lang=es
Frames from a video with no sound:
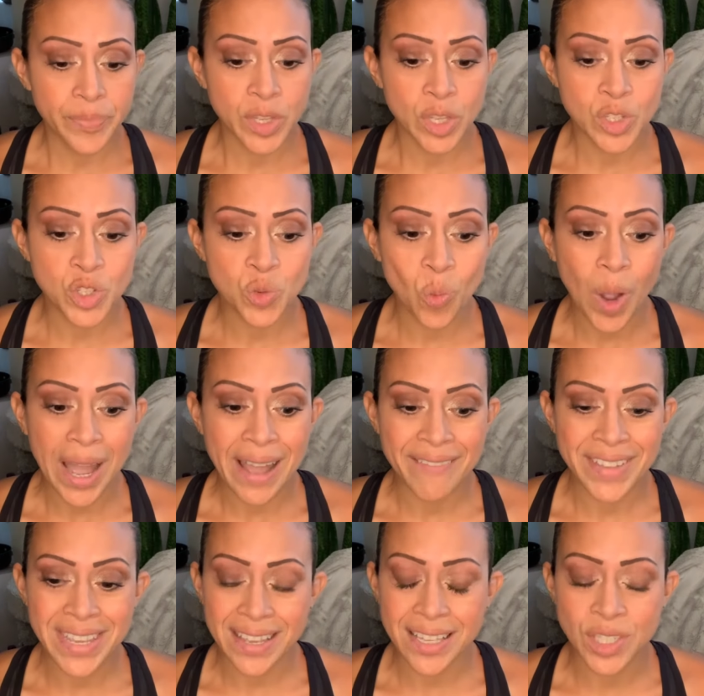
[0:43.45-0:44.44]

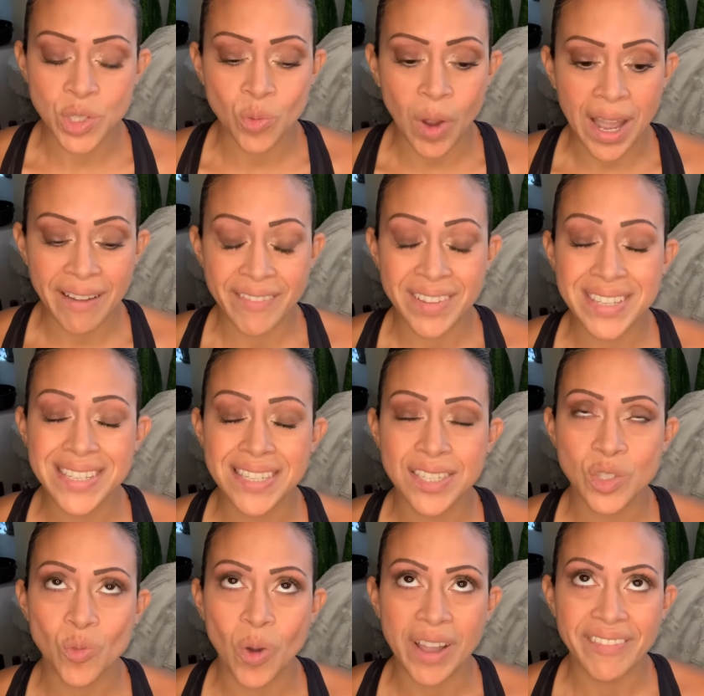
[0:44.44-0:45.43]

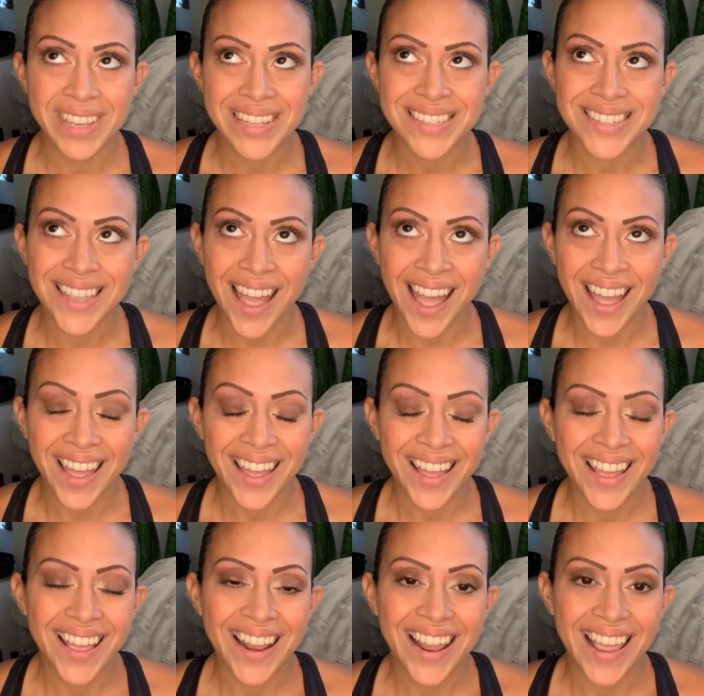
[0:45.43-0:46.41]
suaviza
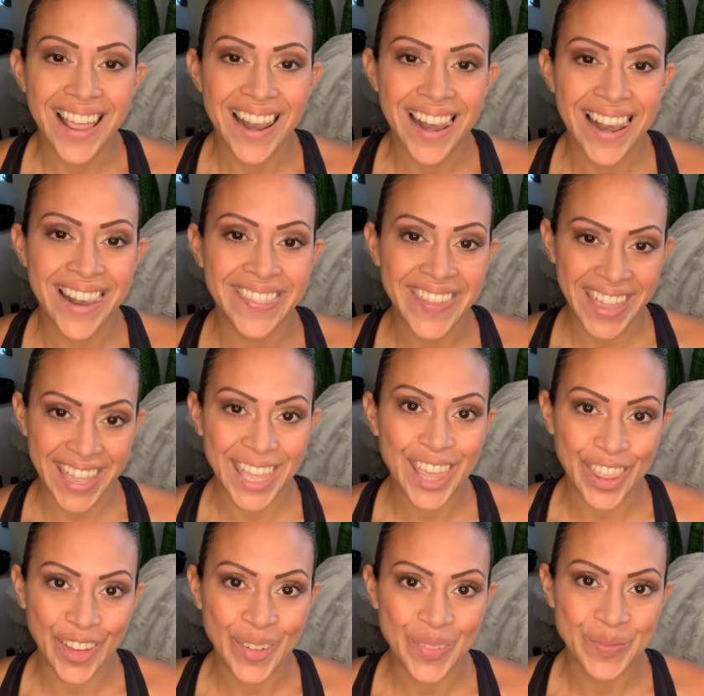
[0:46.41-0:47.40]
el
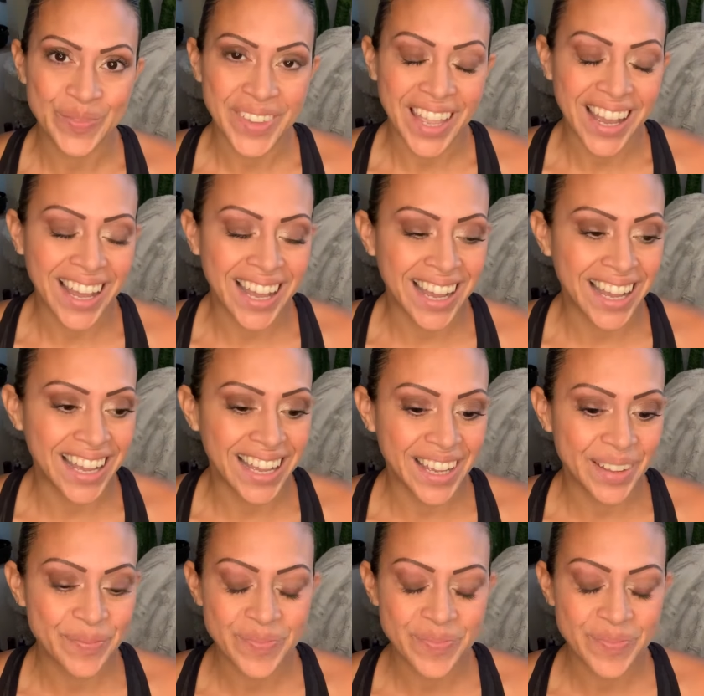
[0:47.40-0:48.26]
tejido. Ah,